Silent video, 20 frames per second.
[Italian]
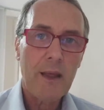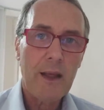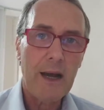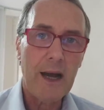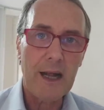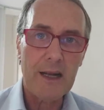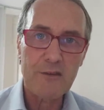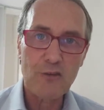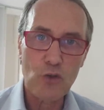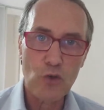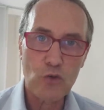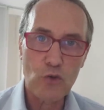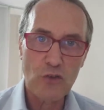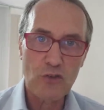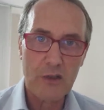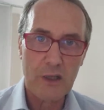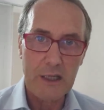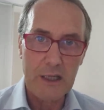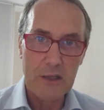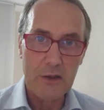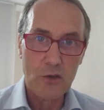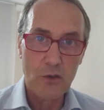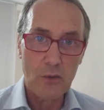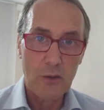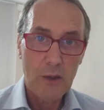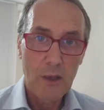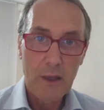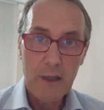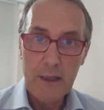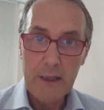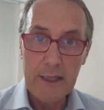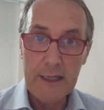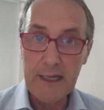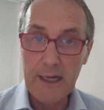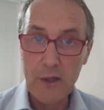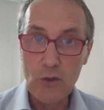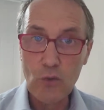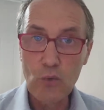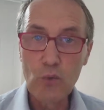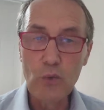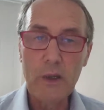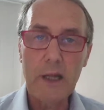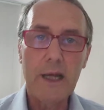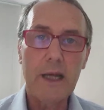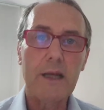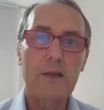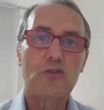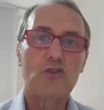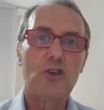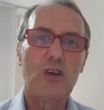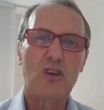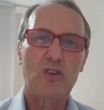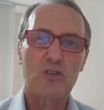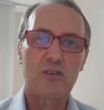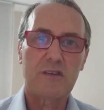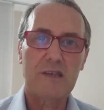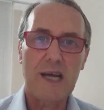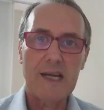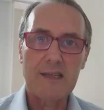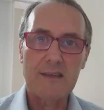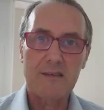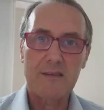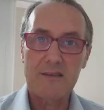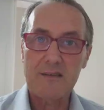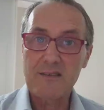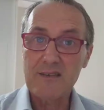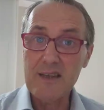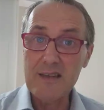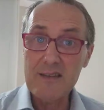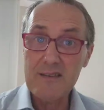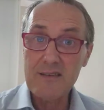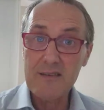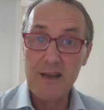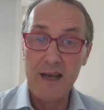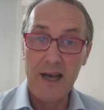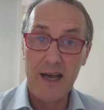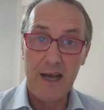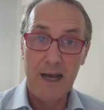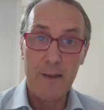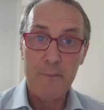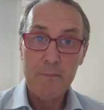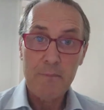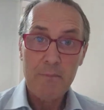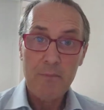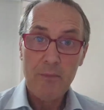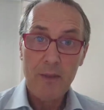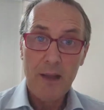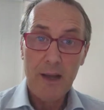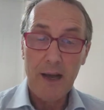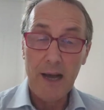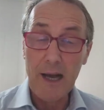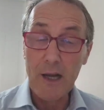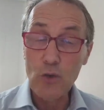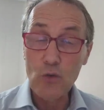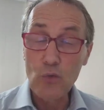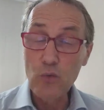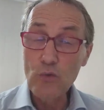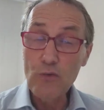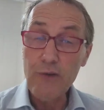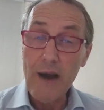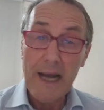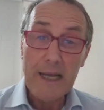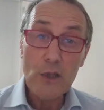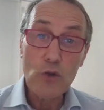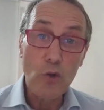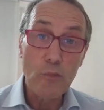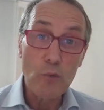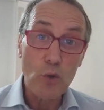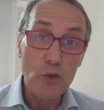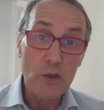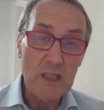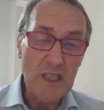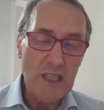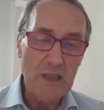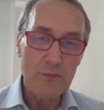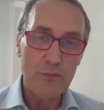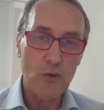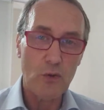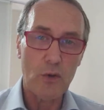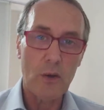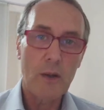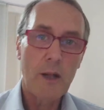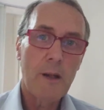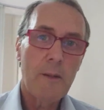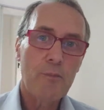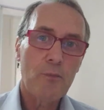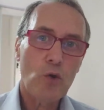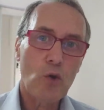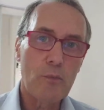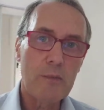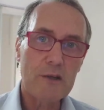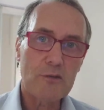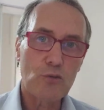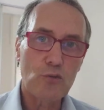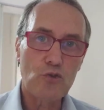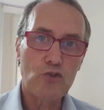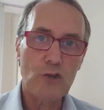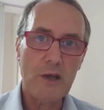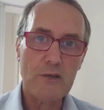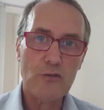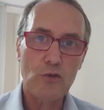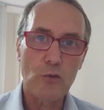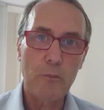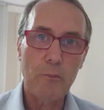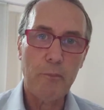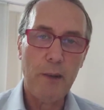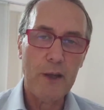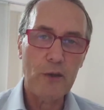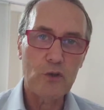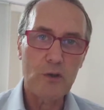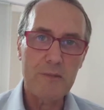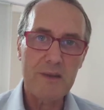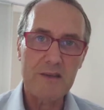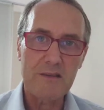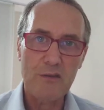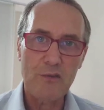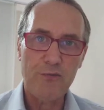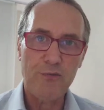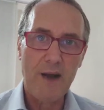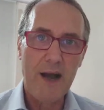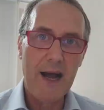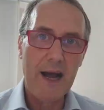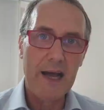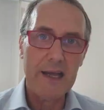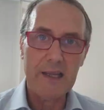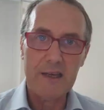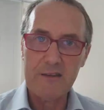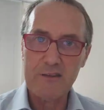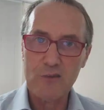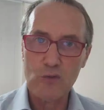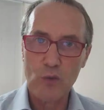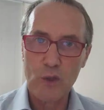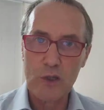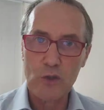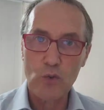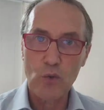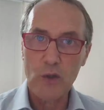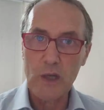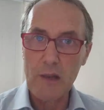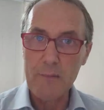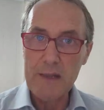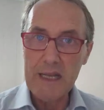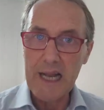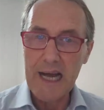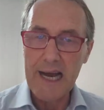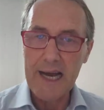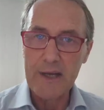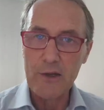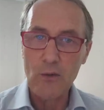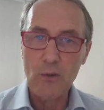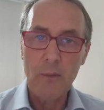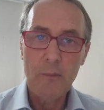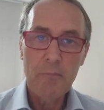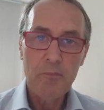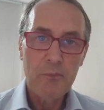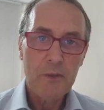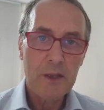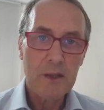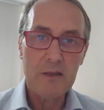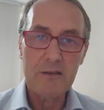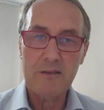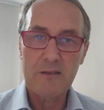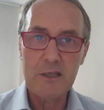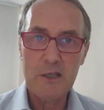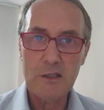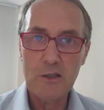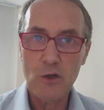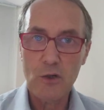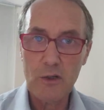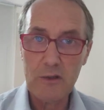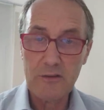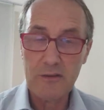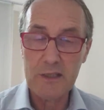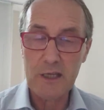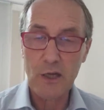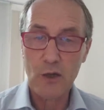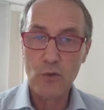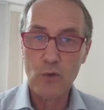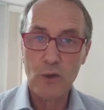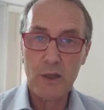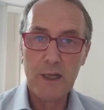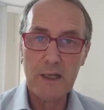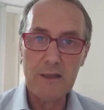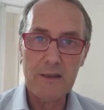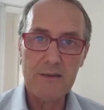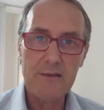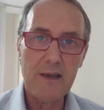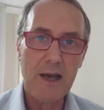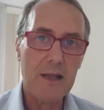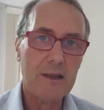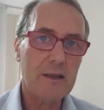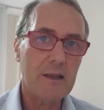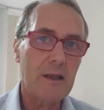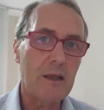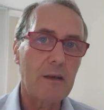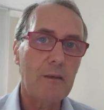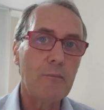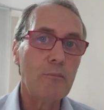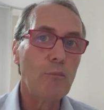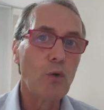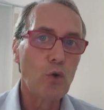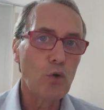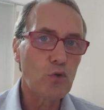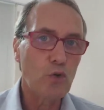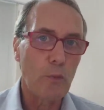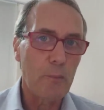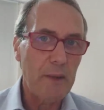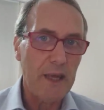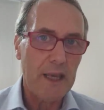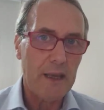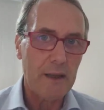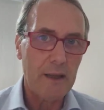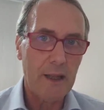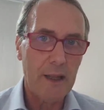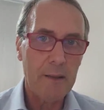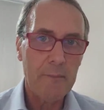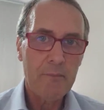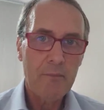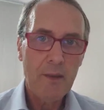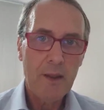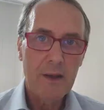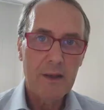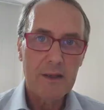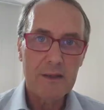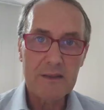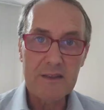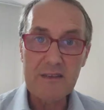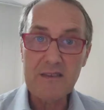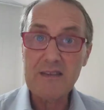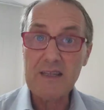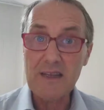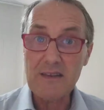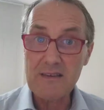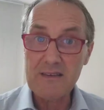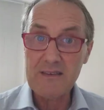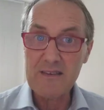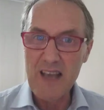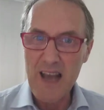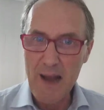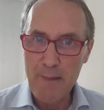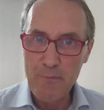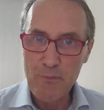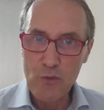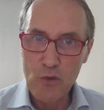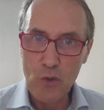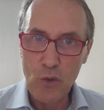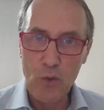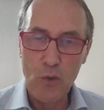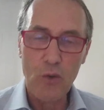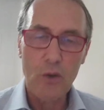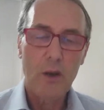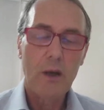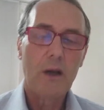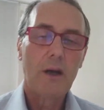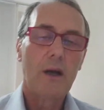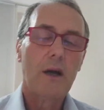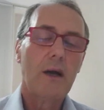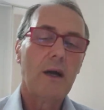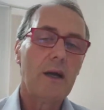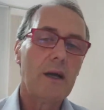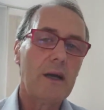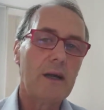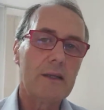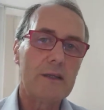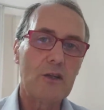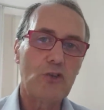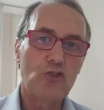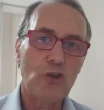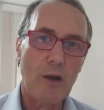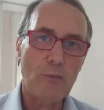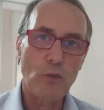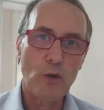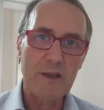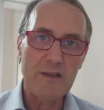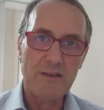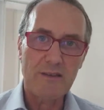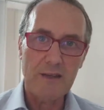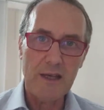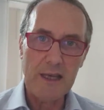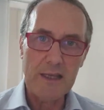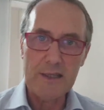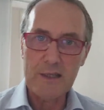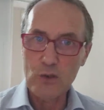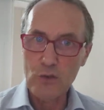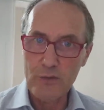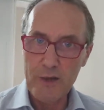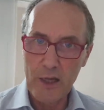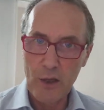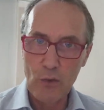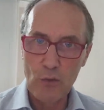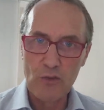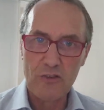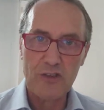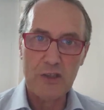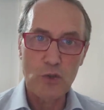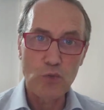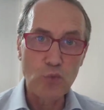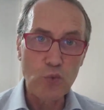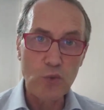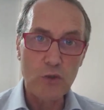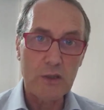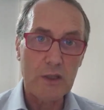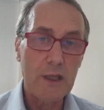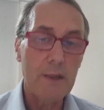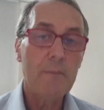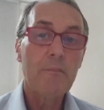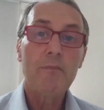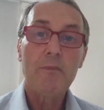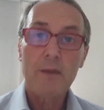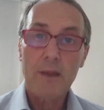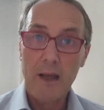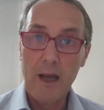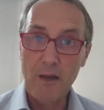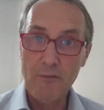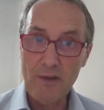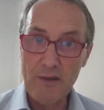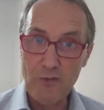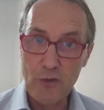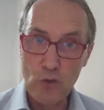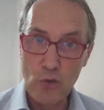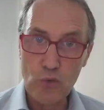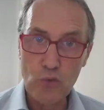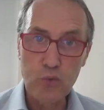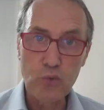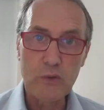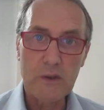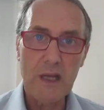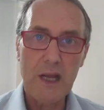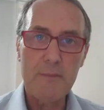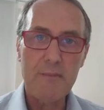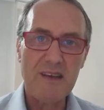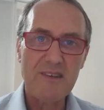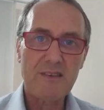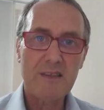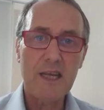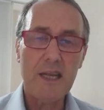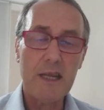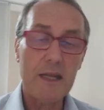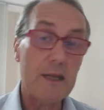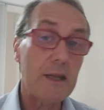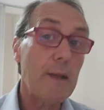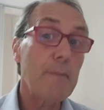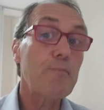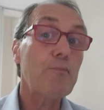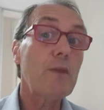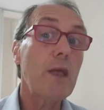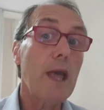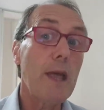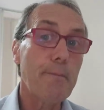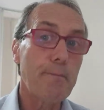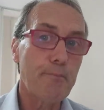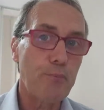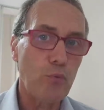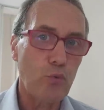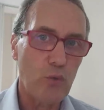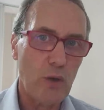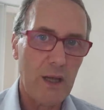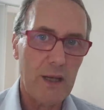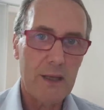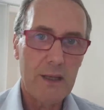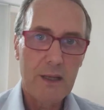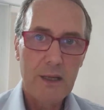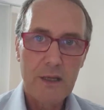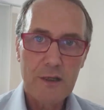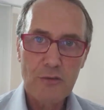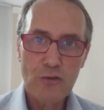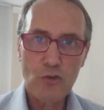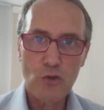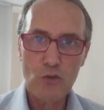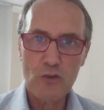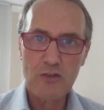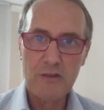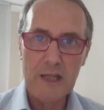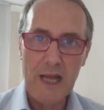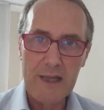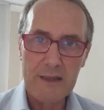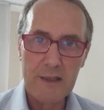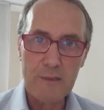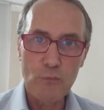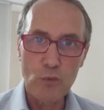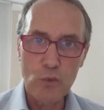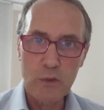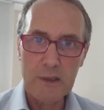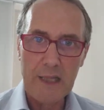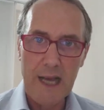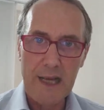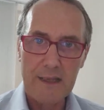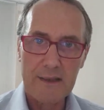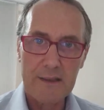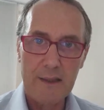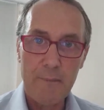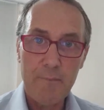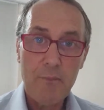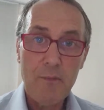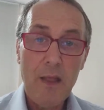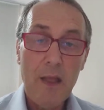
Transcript: al sottoscritto, in alcune circostanze senza alcun valido motivo, come è successo un paio di mesi fa ai ristoratori a Milano, che si, erano, si erano organizzati molto bene, distanziando eh, diciamo, le sedie dove erano seduti, avevano tutte le mascherine, eppure sono stati multati.